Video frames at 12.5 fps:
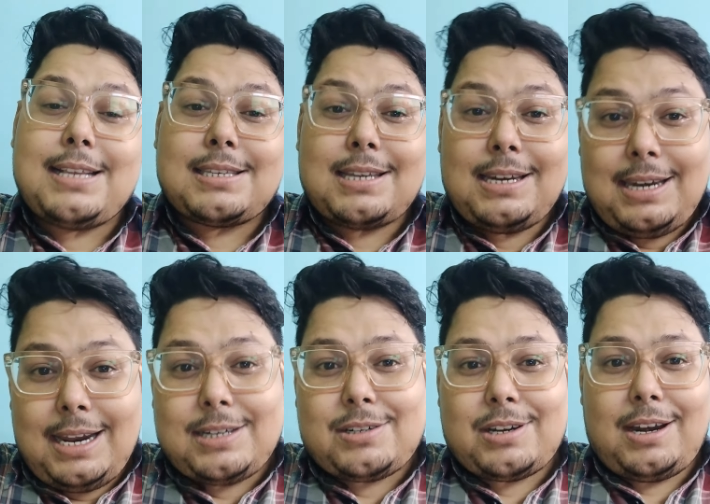ইটস
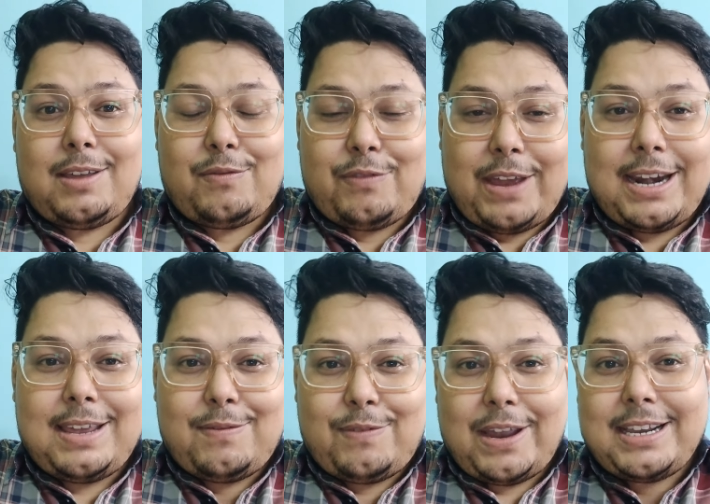লিটারেলি
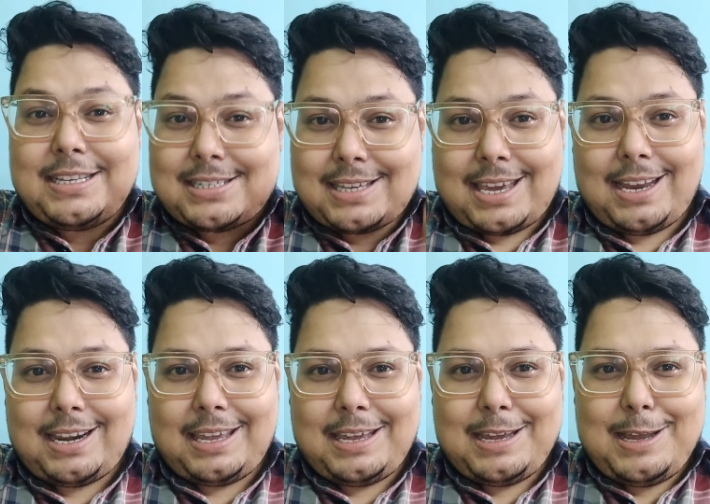ভেরি ভেরি
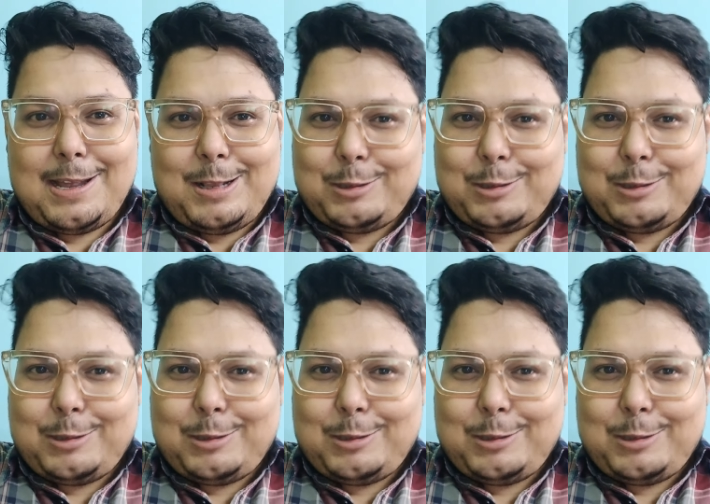স্কেরি